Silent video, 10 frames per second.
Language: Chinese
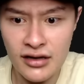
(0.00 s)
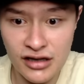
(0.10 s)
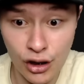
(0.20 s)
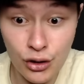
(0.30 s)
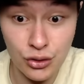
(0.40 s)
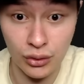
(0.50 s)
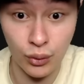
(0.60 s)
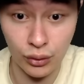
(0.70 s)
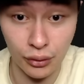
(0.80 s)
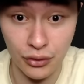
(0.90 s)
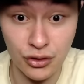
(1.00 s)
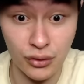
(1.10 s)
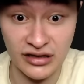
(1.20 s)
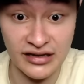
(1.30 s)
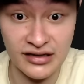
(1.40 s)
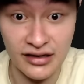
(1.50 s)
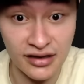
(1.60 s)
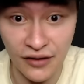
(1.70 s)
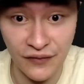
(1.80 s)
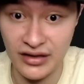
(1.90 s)
交易所的活动有送现金的，
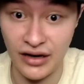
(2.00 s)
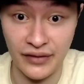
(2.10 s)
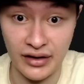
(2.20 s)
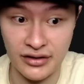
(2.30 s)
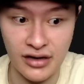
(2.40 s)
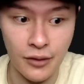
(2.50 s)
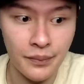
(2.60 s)
真的非常非常少。